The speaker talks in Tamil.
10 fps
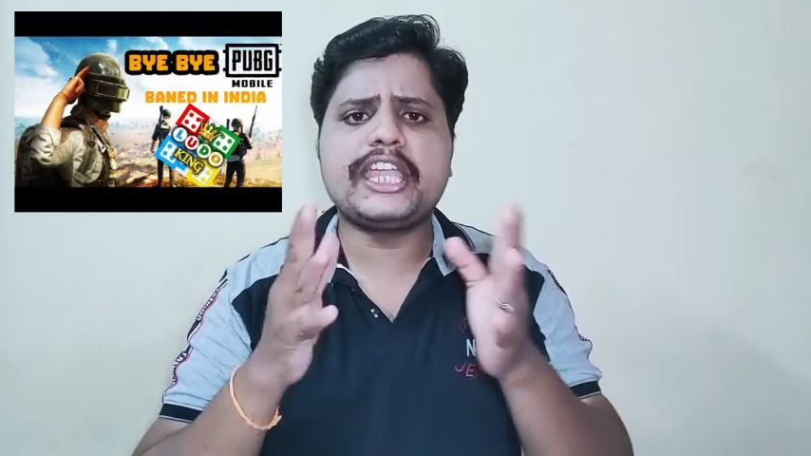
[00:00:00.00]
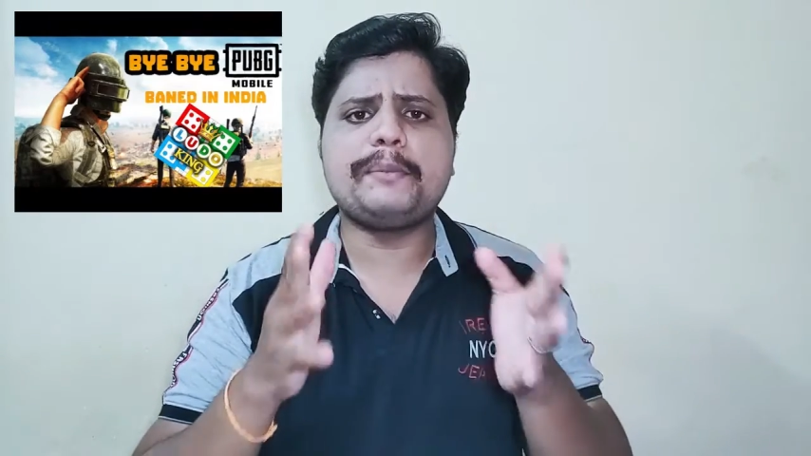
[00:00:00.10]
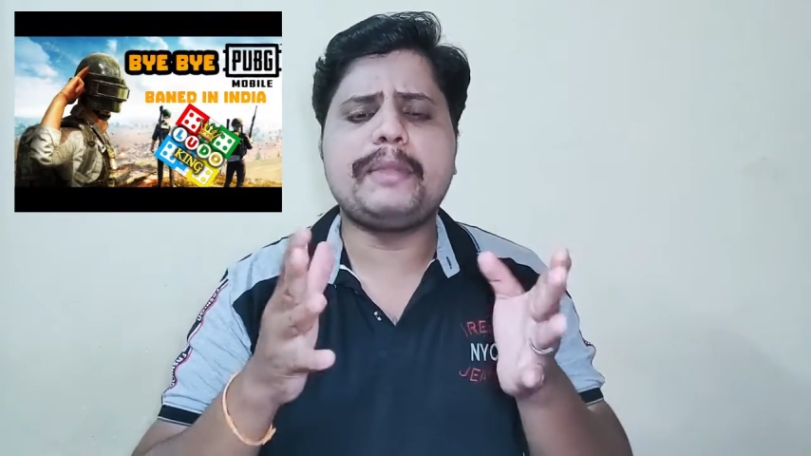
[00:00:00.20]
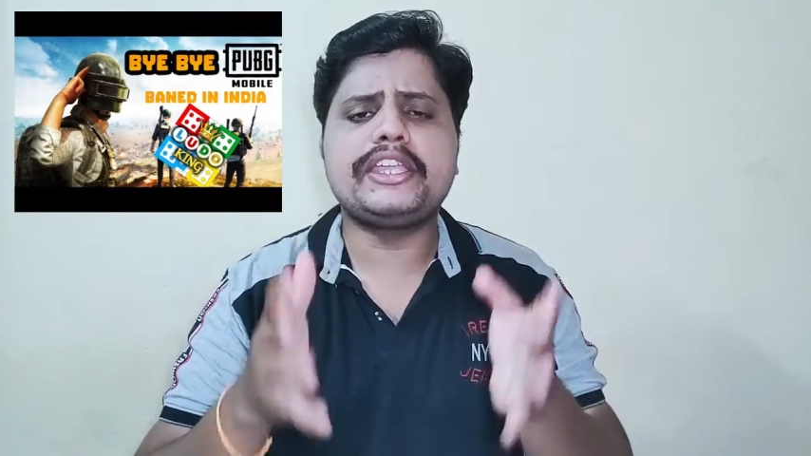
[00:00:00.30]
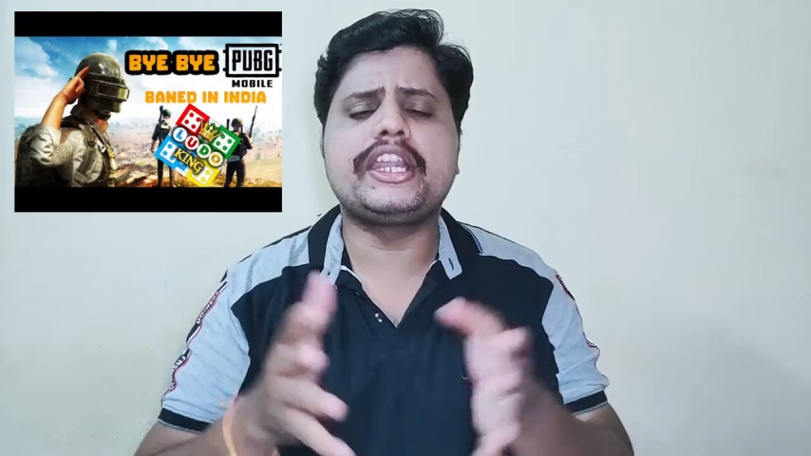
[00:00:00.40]

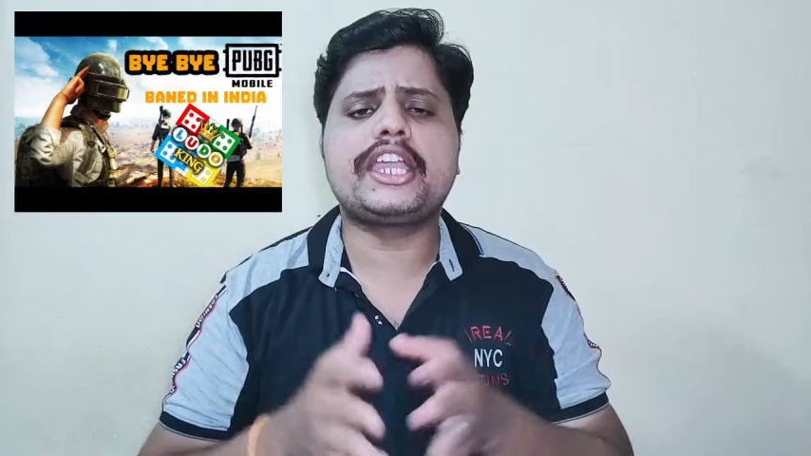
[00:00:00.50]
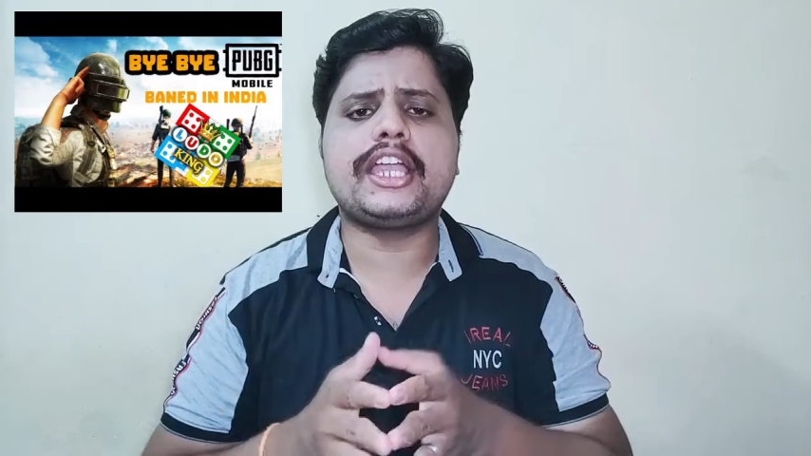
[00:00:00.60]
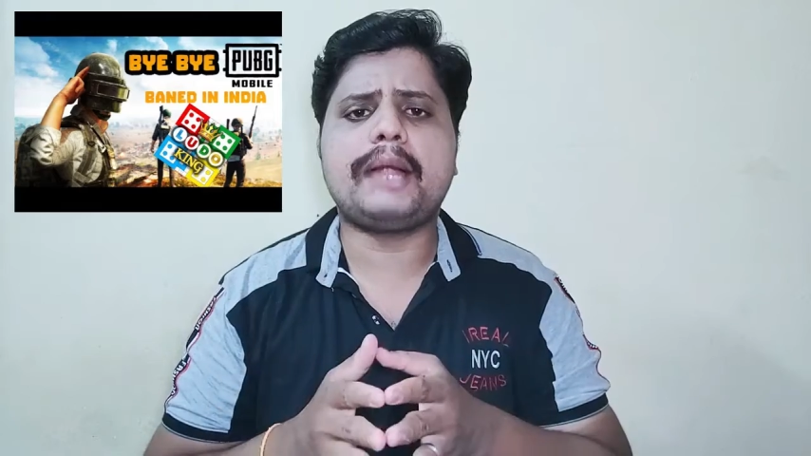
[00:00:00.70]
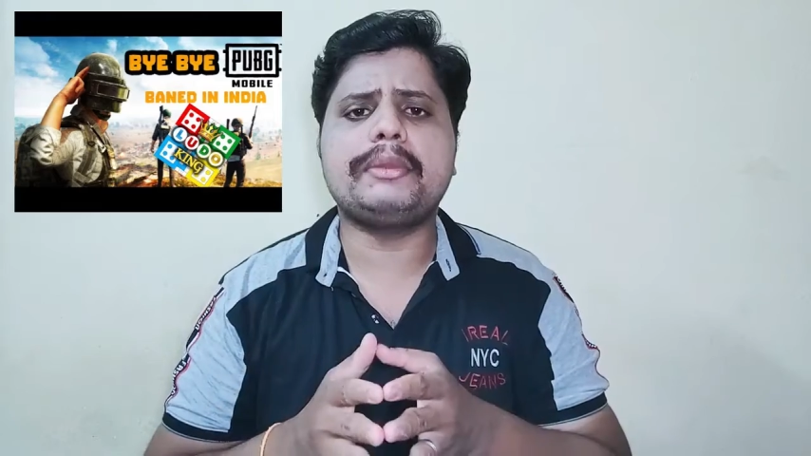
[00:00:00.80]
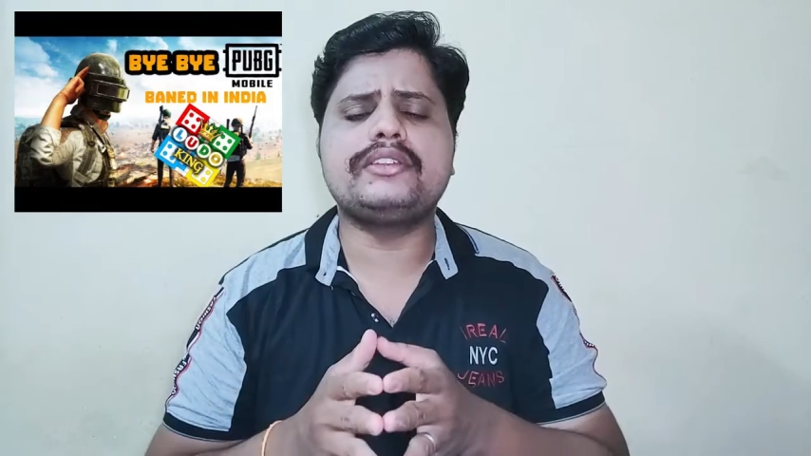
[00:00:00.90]
கேமுமே இருக்குது
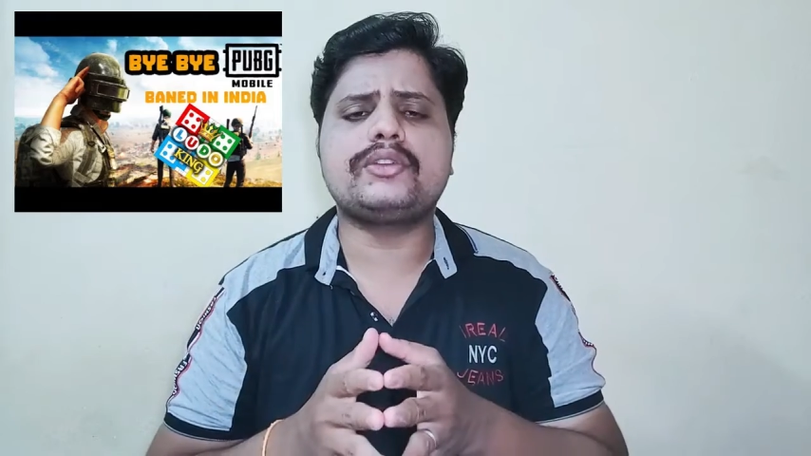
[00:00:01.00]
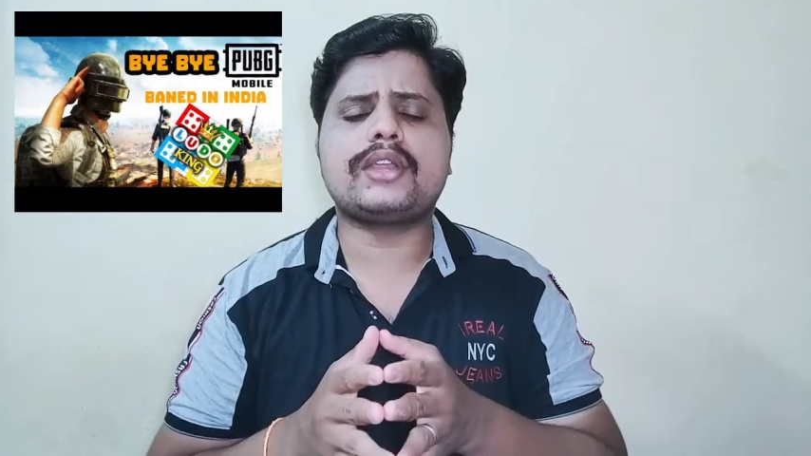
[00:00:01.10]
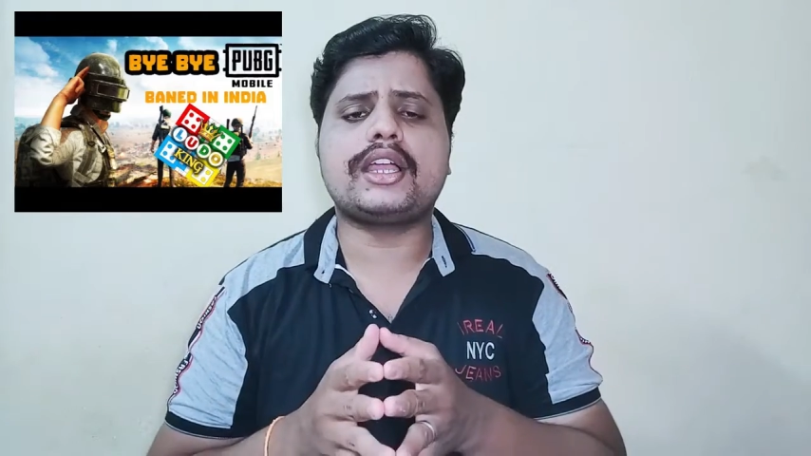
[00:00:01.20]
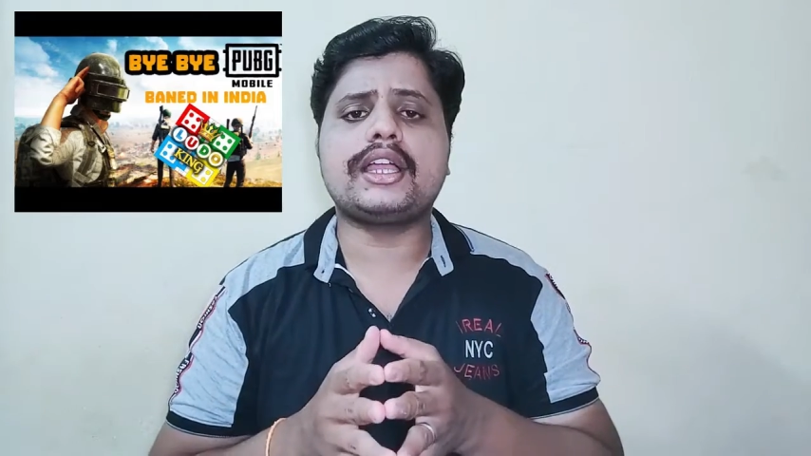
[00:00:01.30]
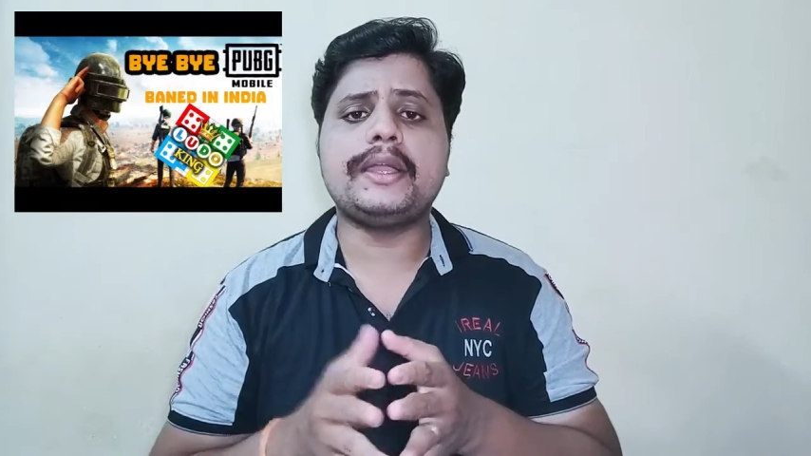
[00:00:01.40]
அப்படின்னு
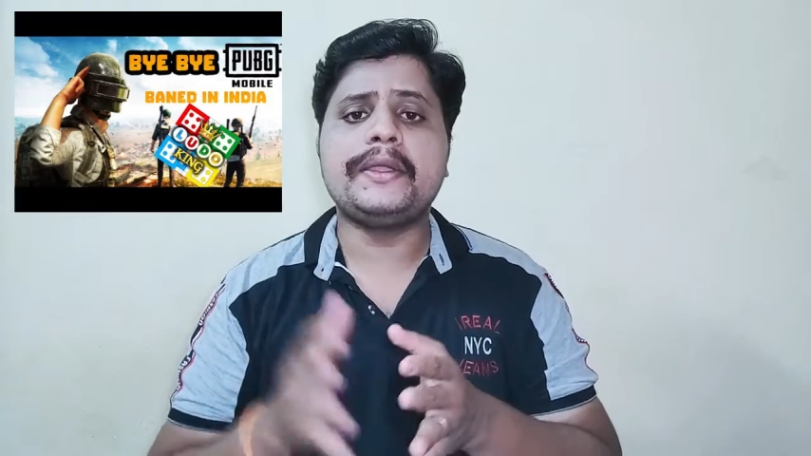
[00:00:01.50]
சொல்கிறாங்க